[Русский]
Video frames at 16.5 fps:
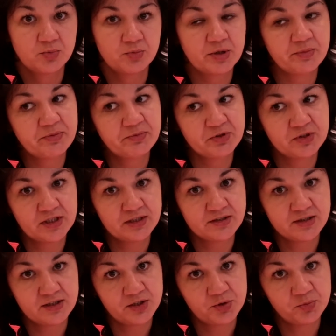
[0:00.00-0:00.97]
Помимо
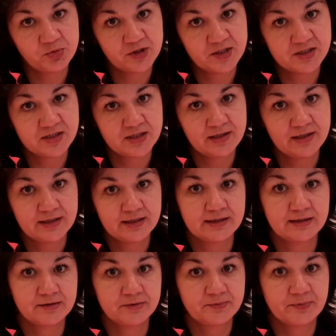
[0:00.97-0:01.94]
Татьяны Байзель,
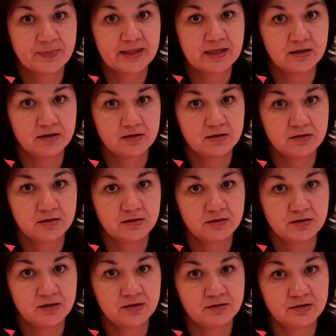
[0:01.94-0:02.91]
а,
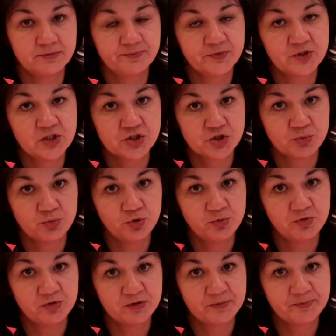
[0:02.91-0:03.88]
э, это Даша
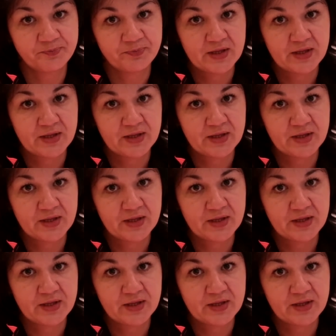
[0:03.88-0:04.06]
Бобина,